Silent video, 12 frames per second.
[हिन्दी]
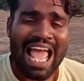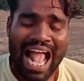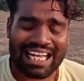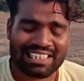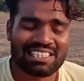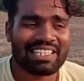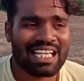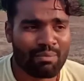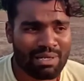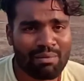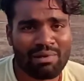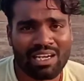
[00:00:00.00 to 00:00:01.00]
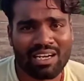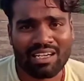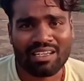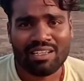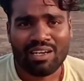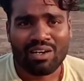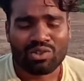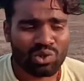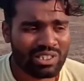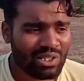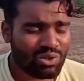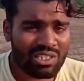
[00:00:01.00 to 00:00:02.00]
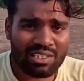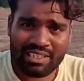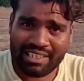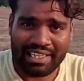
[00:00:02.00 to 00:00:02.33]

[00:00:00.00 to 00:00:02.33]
एक्शन कैमरा मिल रहा तो ये कोई